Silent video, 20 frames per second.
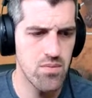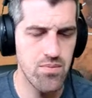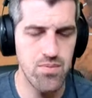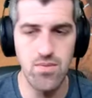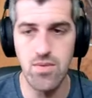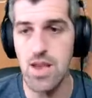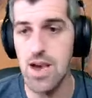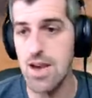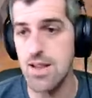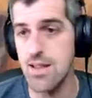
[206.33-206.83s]

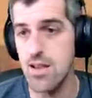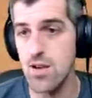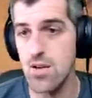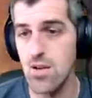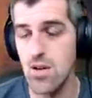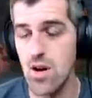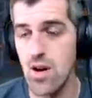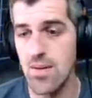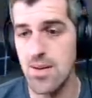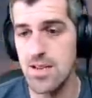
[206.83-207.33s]
Ya, tío,
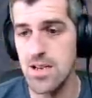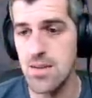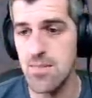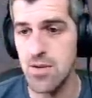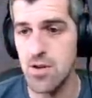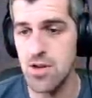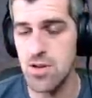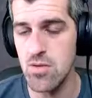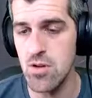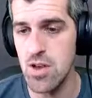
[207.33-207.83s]
no, a ver si el
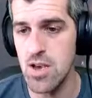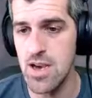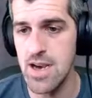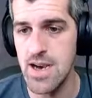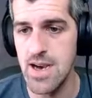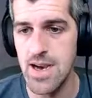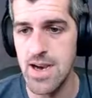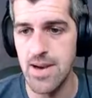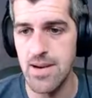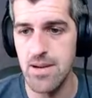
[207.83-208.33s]
próximo
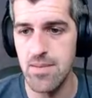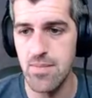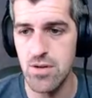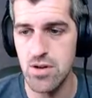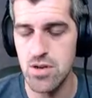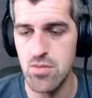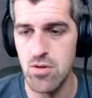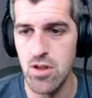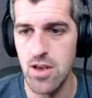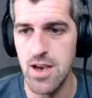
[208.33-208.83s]
día. El
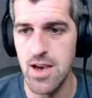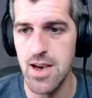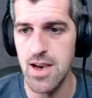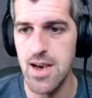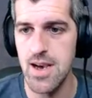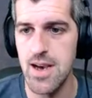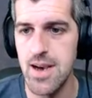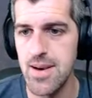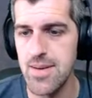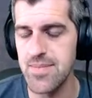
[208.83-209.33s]
próximo
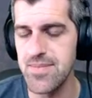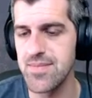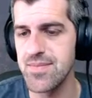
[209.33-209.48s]
día.